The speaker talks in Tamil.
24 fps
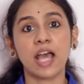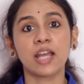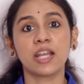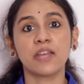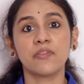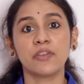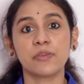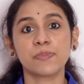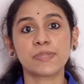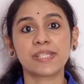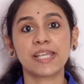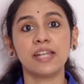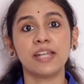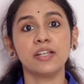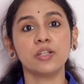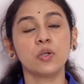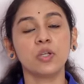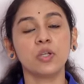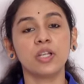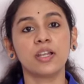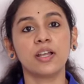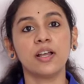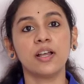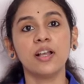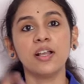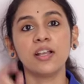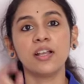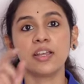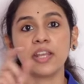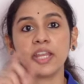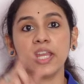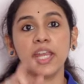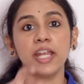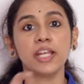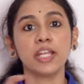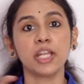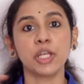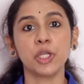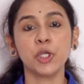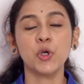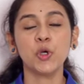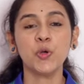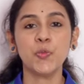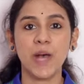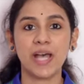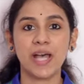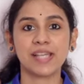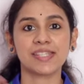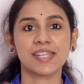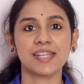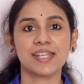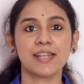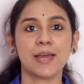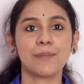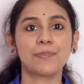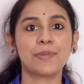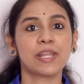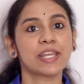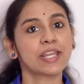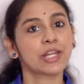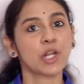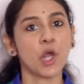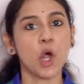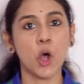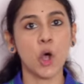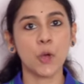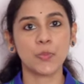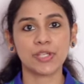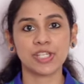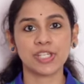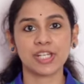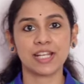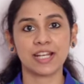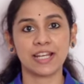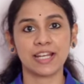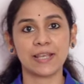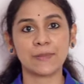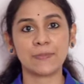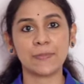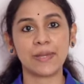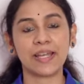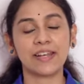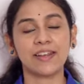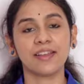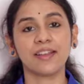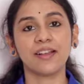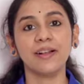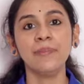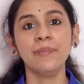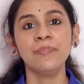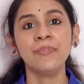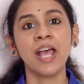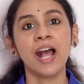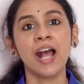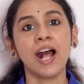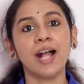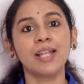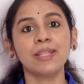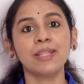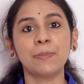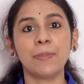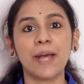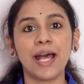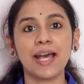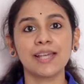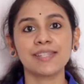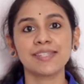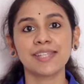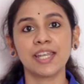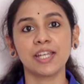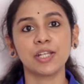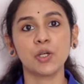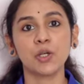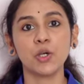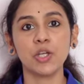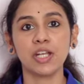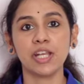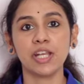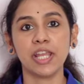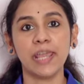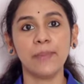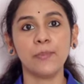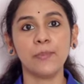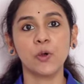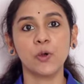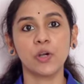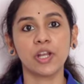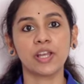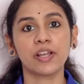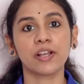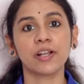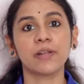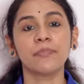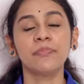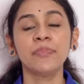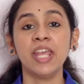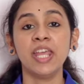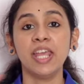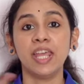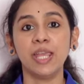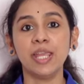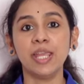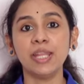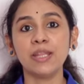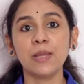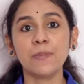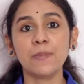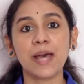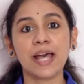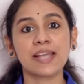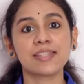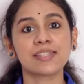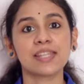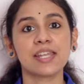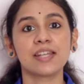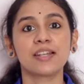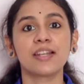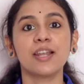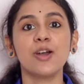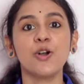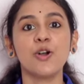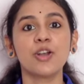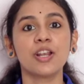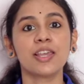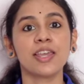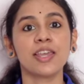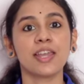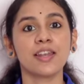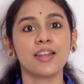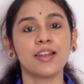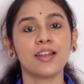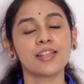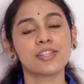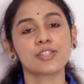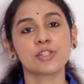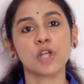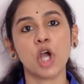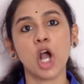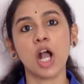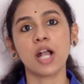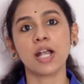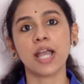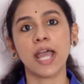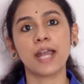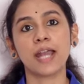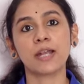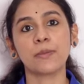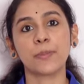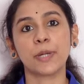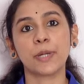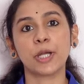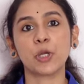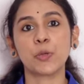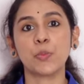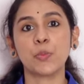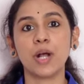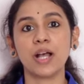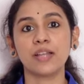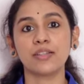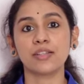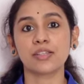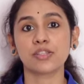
ஆன வெப்சைட்குள்ளே க்ரியேட் அ நியூ பேஸ்கெட் அப்படிங்கிற ஆப்ஷனை கிளிக் பண்ணுங்கள் அந்த பேஸ்கெட்க்கு ஒரு நேம் கொடுங்க இந்த பேஸ்கெட்டில் உங்களுக்கு என்னெல்லாம் ஸ்டாக் ஆட் பண்ணுமோ அந்த